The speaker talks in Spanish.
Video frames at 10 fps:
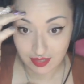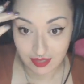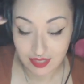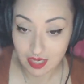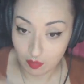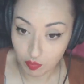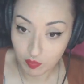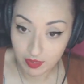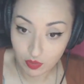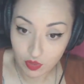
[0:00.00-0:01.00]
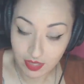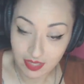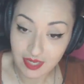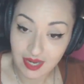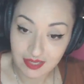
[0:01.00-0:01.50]
y el público
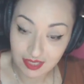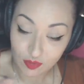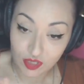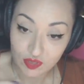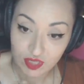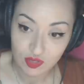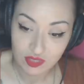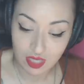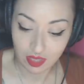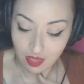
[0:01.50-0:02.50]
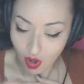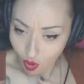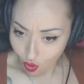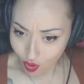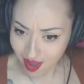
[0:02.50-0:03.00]
que hay en algunas ocasiones que hace
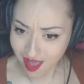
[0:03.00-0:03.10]
¡Olé!